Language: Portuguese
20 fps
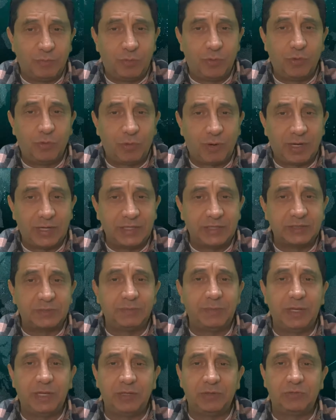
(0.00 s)
pouco a
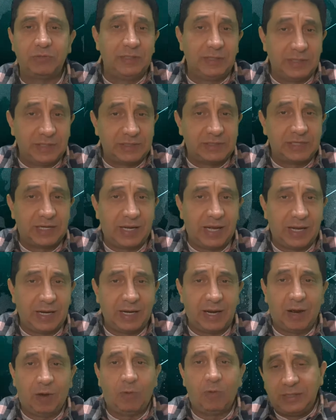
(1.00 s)
respeito neste
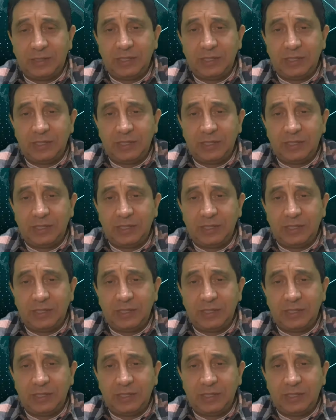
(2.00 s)
canal,